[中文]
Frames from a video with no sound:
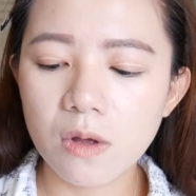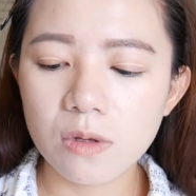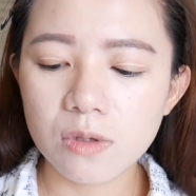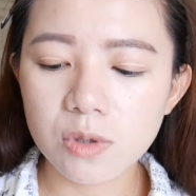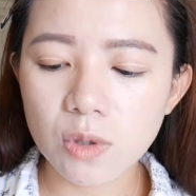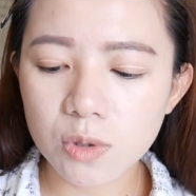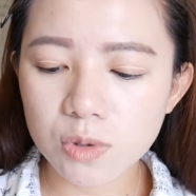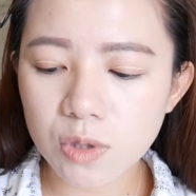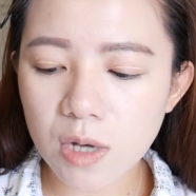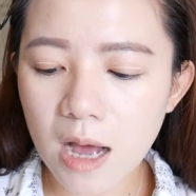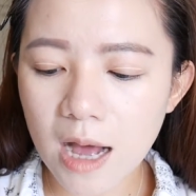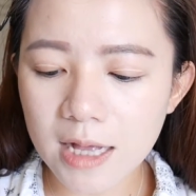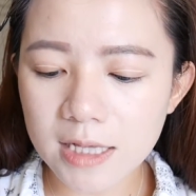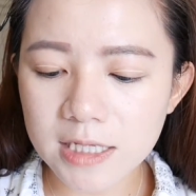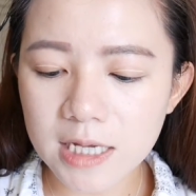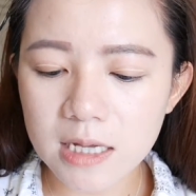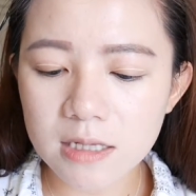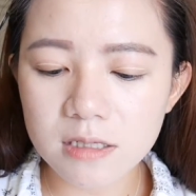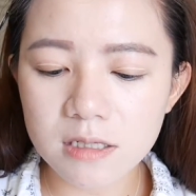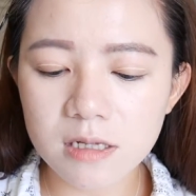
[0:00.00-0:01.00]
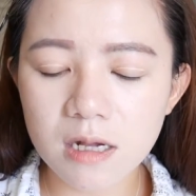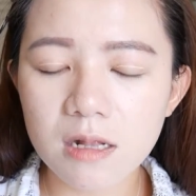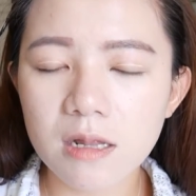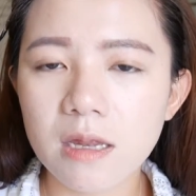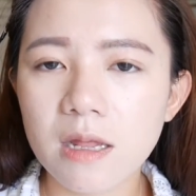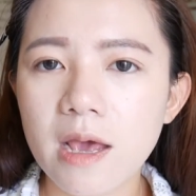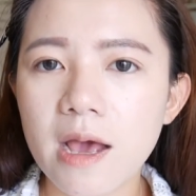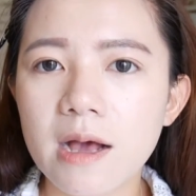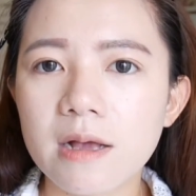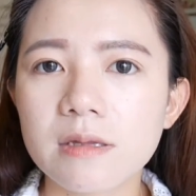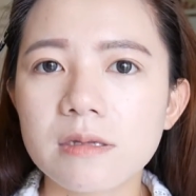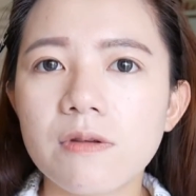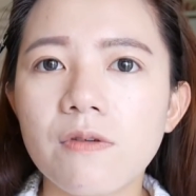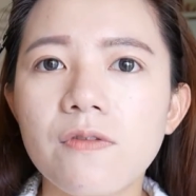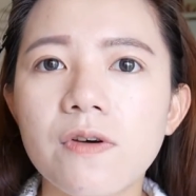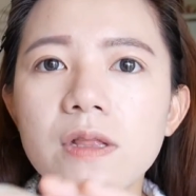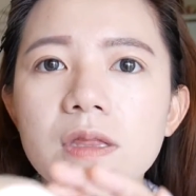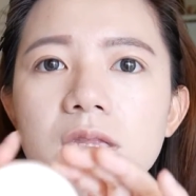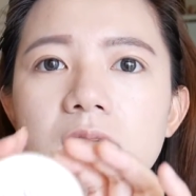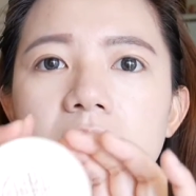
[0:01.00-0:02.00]
就我觉得它这样子的量，
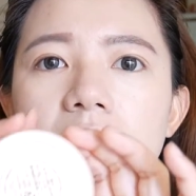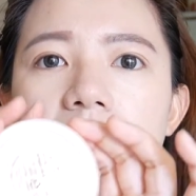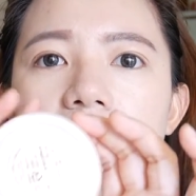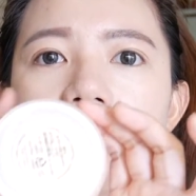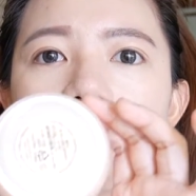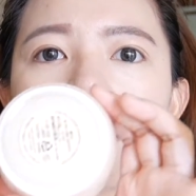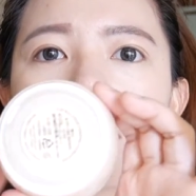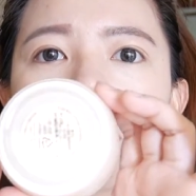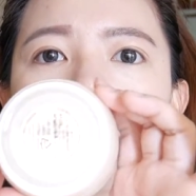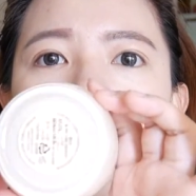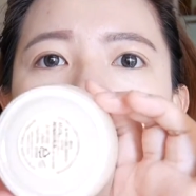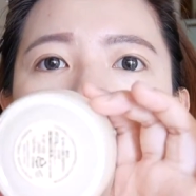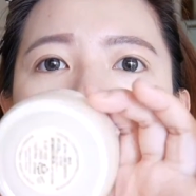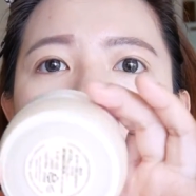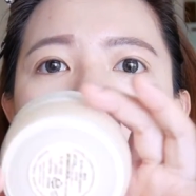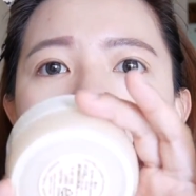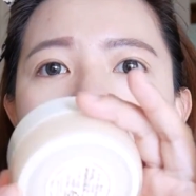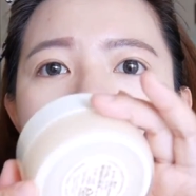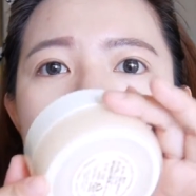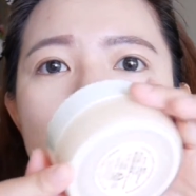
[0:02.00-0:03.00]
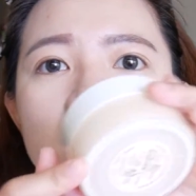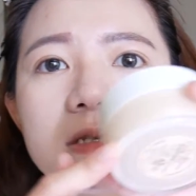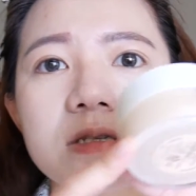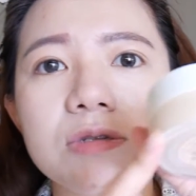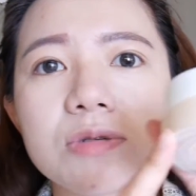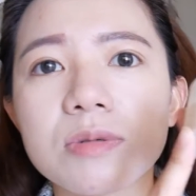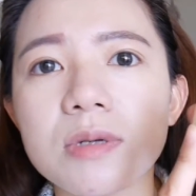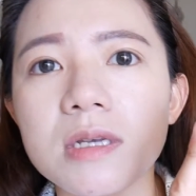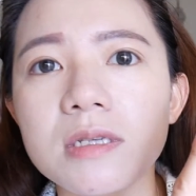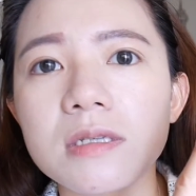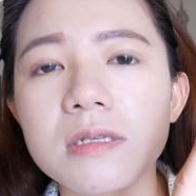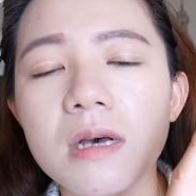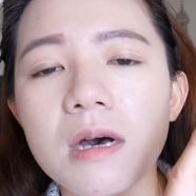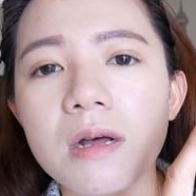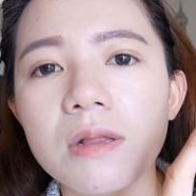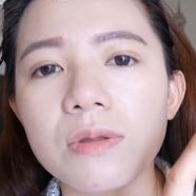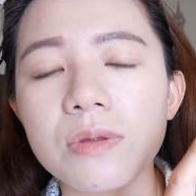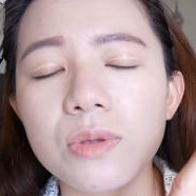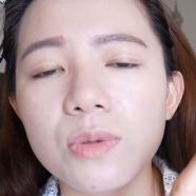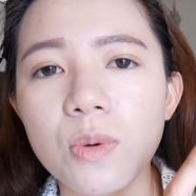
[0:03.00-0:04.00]
粉底液的量啊，这样子算是
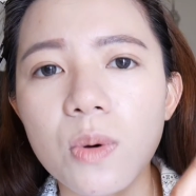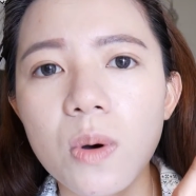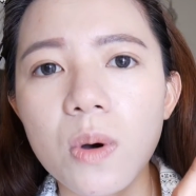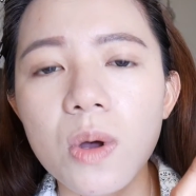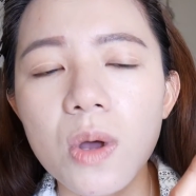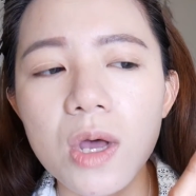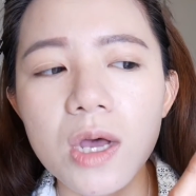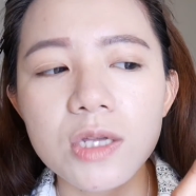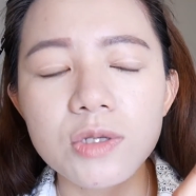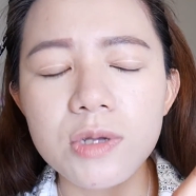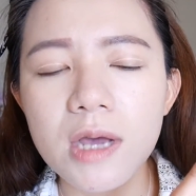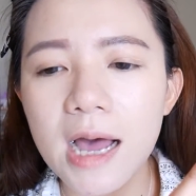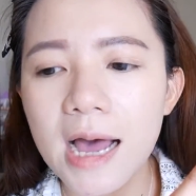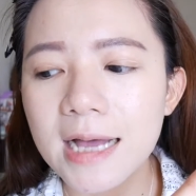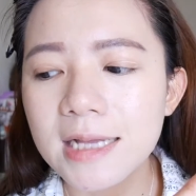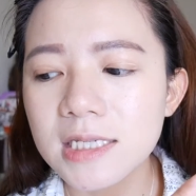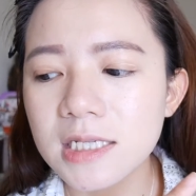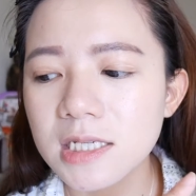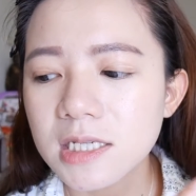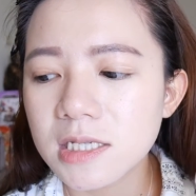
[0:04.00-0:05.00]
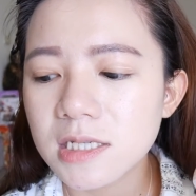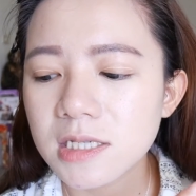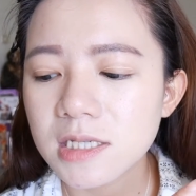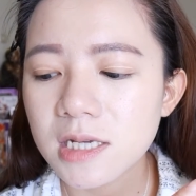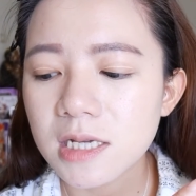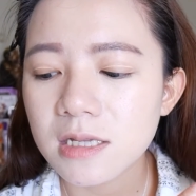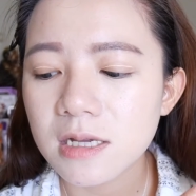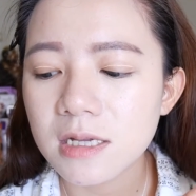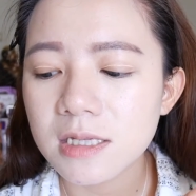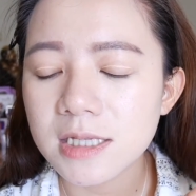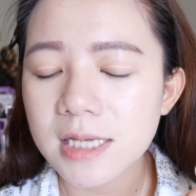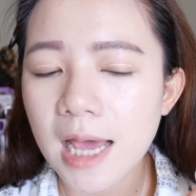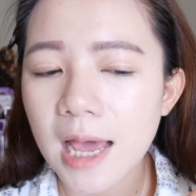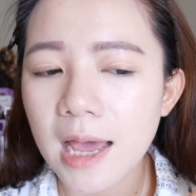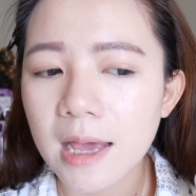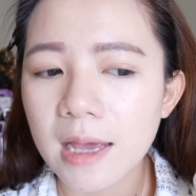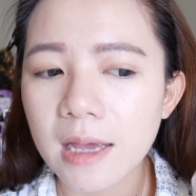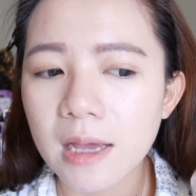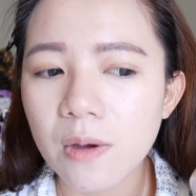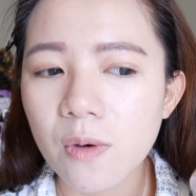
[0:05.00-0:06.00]
很多。虽然它其实真的
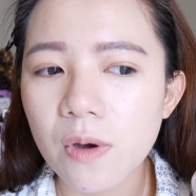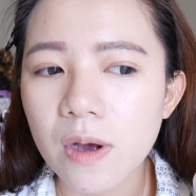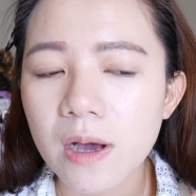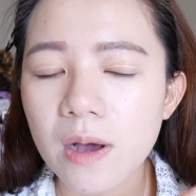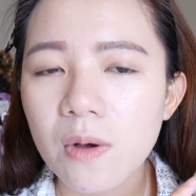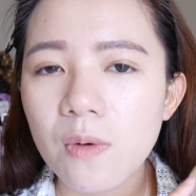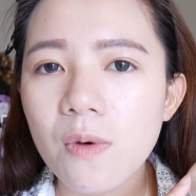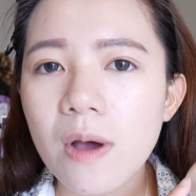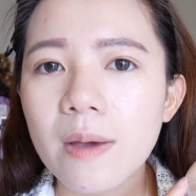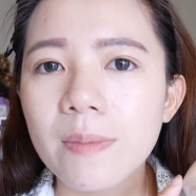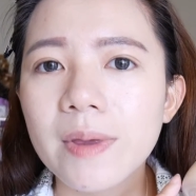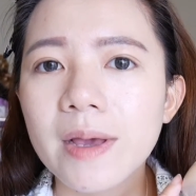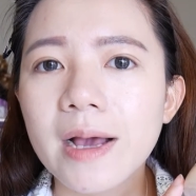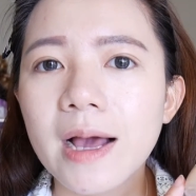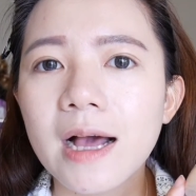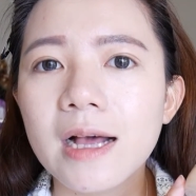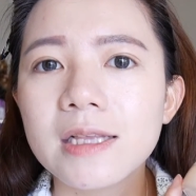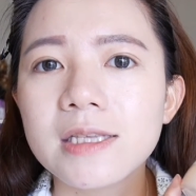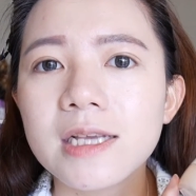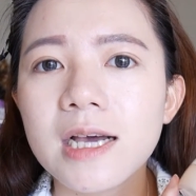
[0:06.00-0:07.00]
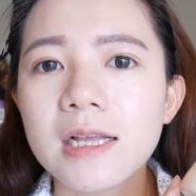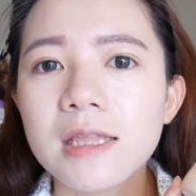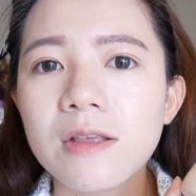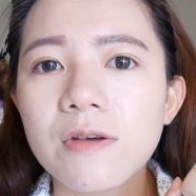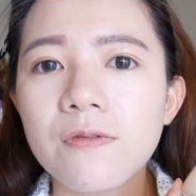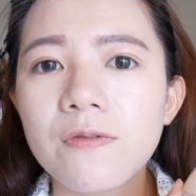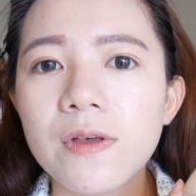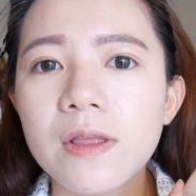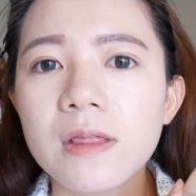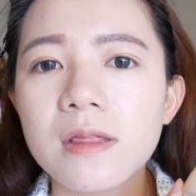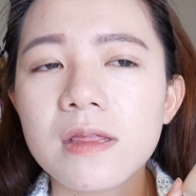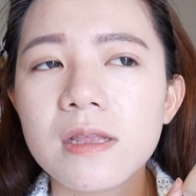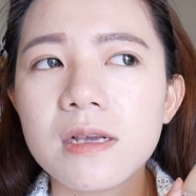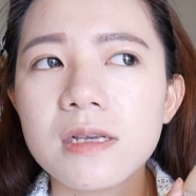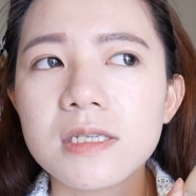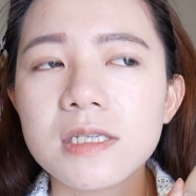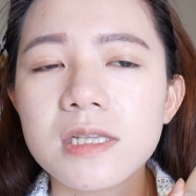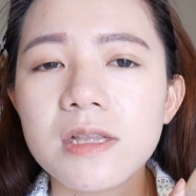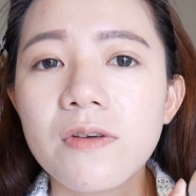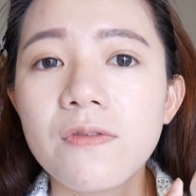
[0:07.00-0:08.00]
在跟外面开价的粉底、
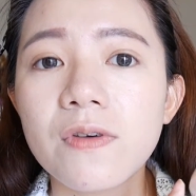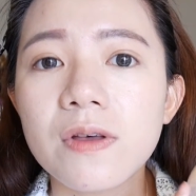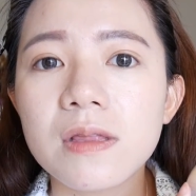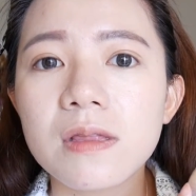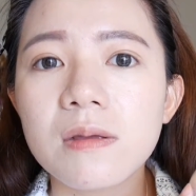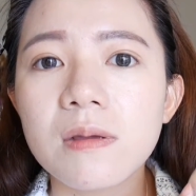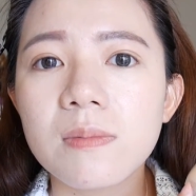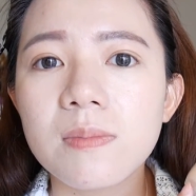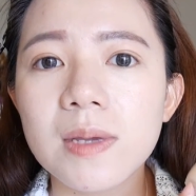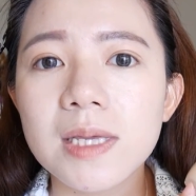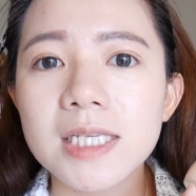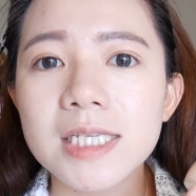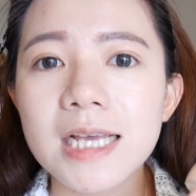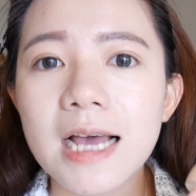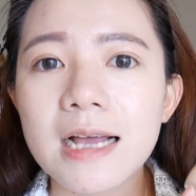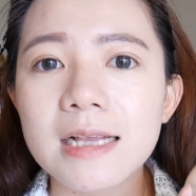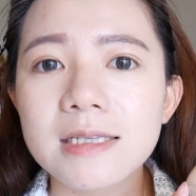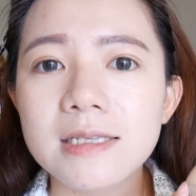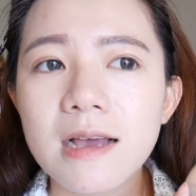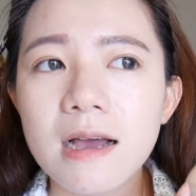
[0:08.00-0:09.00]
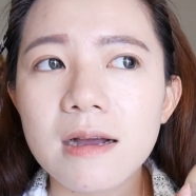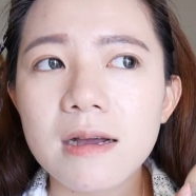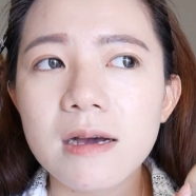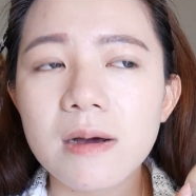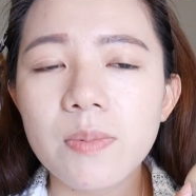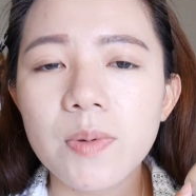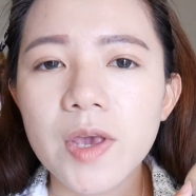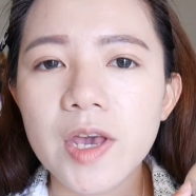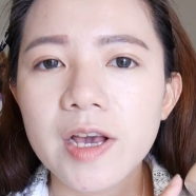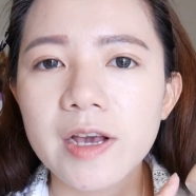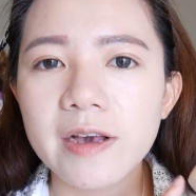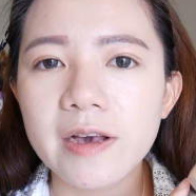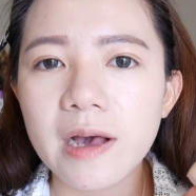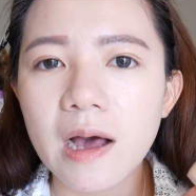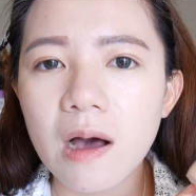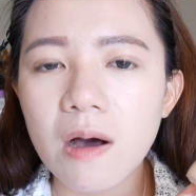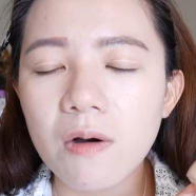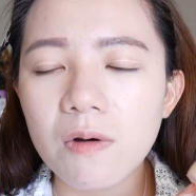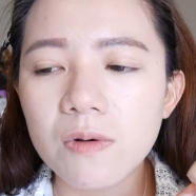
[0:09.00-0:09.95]
气垫粉底比起来，价格偏高。